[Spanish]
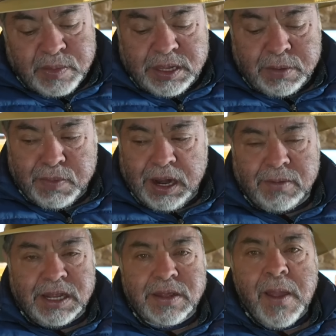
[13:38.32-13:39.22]
sin
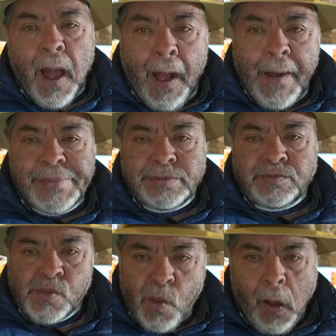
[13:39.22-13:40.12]
palabras.
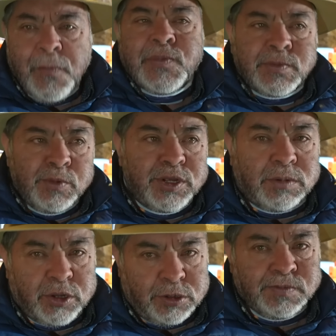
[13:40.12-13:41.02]
Muy sabroso.